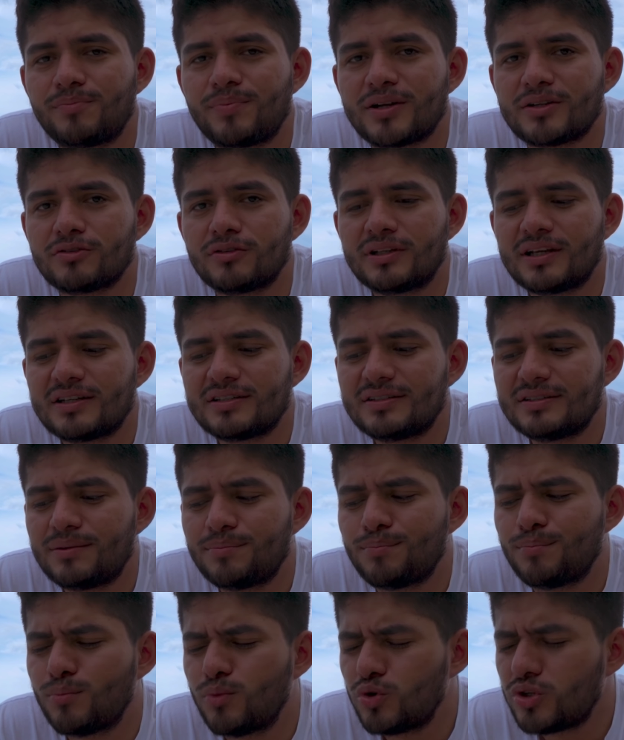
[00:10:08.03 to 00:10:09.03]
personas.
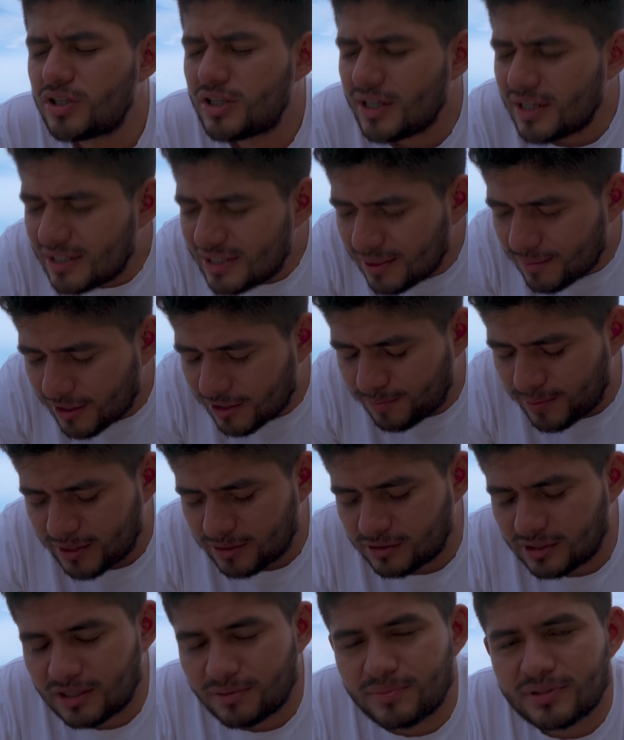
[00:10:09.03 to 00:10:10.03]
Muchísimas
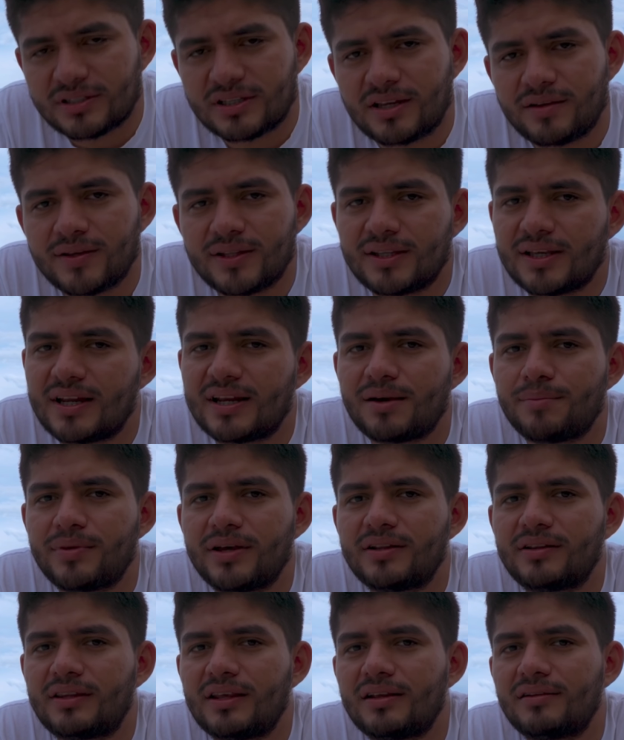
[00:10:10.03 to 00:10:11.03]
personas me escriben
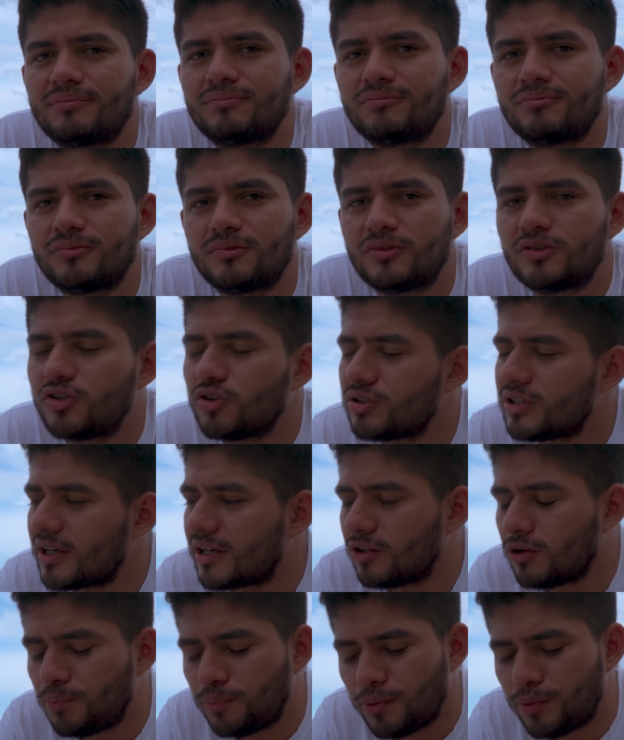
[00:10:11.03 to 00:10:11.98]
diariamente. Yo sé que no